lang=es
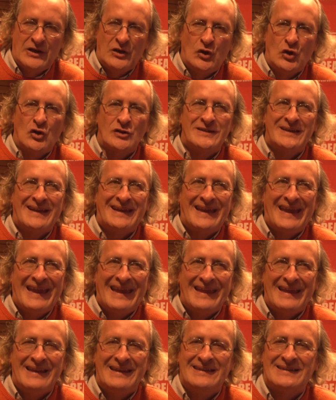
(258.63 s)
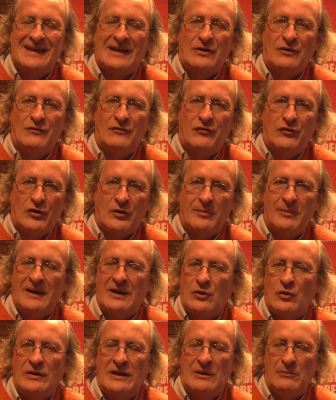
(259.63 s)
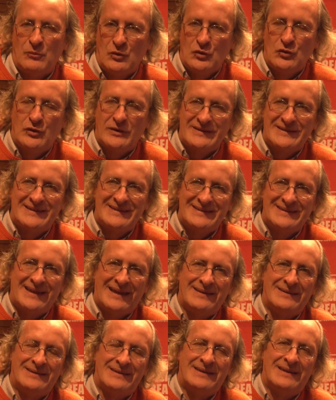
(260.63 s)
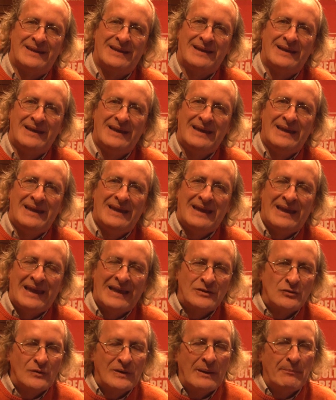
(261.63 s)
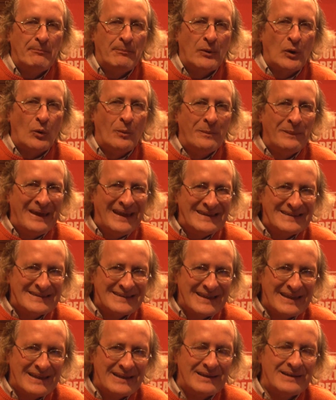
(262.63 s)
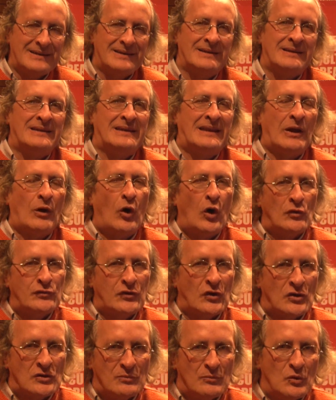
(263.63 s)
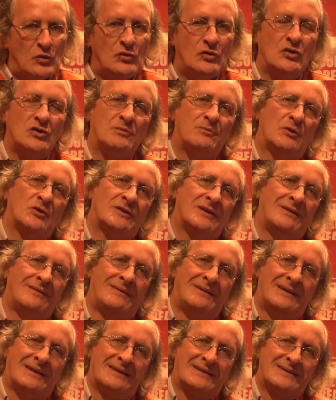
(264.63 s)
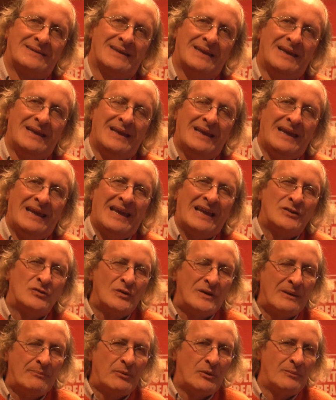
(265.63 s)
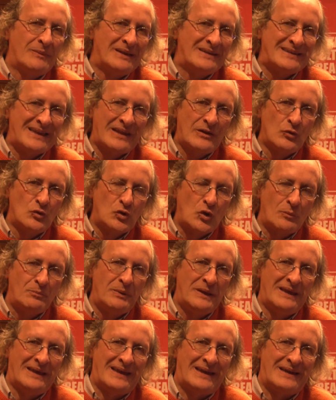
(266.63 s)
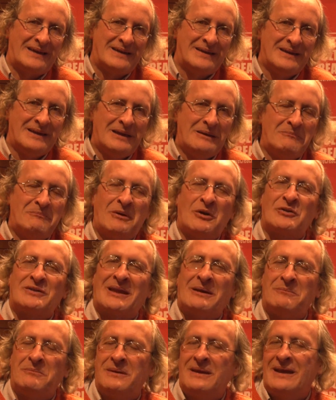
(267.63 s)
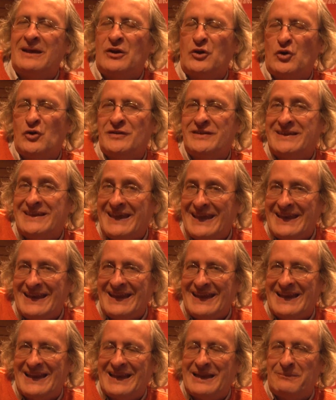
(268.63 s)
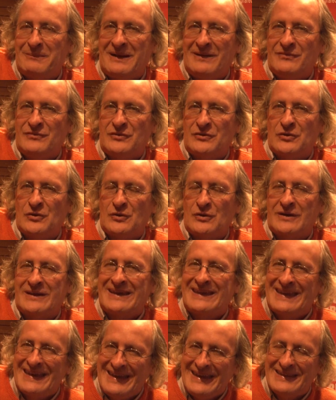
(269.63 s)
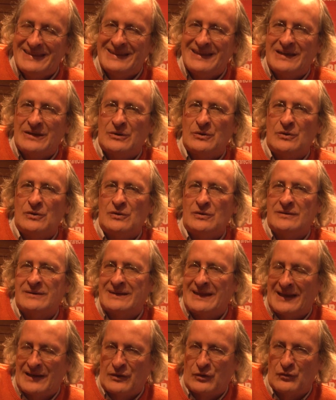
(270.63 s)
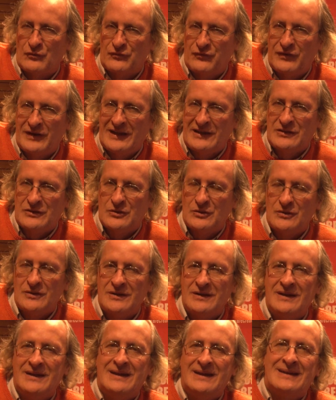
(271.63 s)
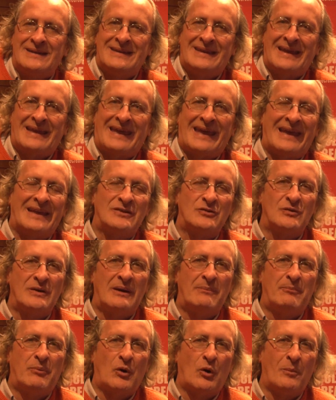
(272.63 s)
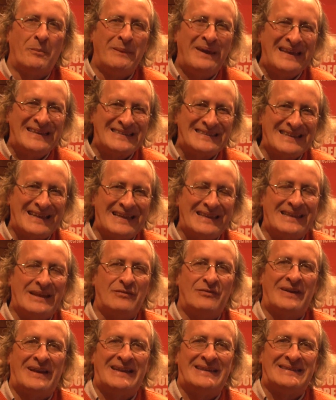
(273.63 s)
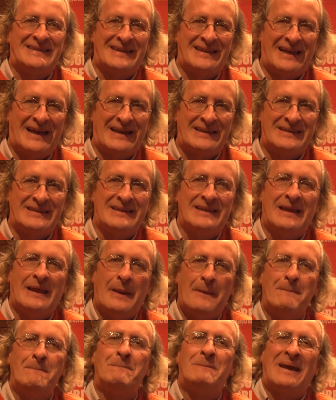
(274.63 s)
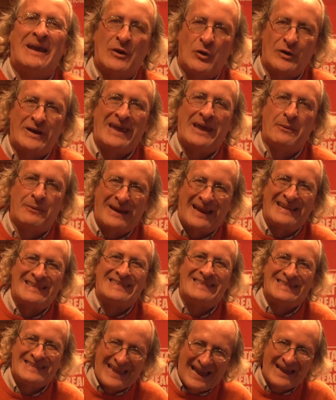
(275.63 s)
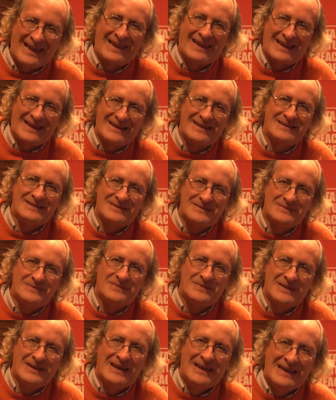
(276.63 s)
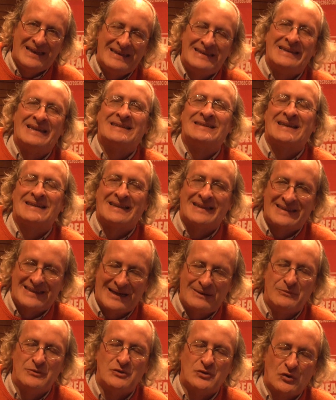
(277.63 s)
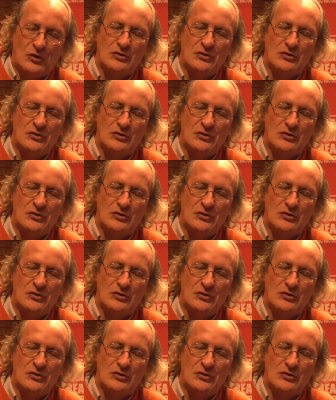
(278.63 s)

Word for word: no se queda ni se conforma con el mundo existente, es una promesa de otros mundos posibles, es una promesa de utopía, pero también contiene el elemento crítico del conflicto de que es una promesa de felicidad, pero quebrantada. Necesitamos